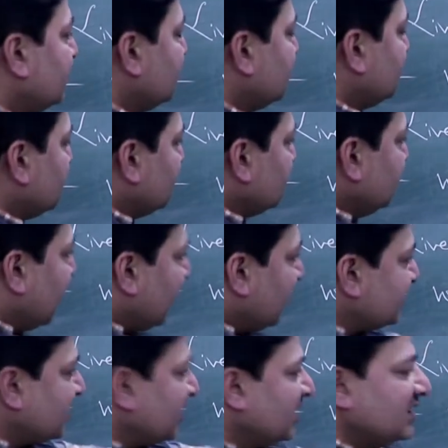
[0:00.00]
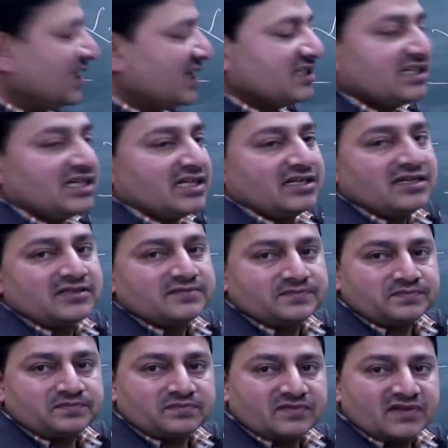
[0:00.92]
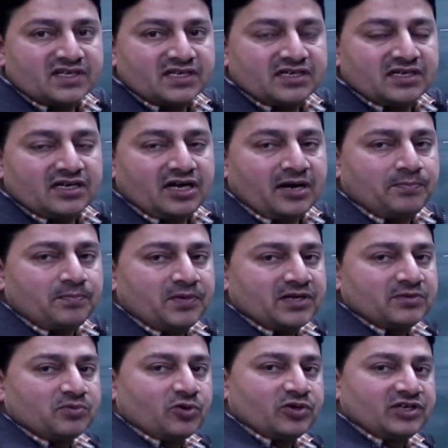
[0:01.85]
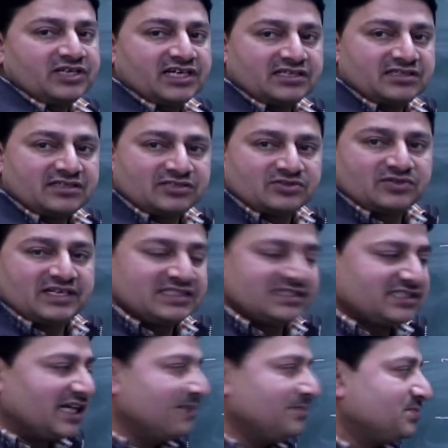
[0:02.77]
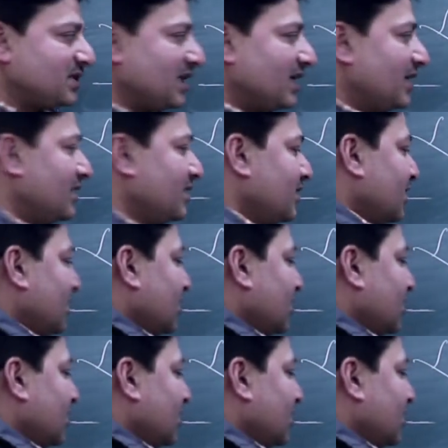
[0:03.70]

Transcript: तो वो यहां से लिया जाएगा अपनी बॉडी के अंदर जो एंजाइम्स हैं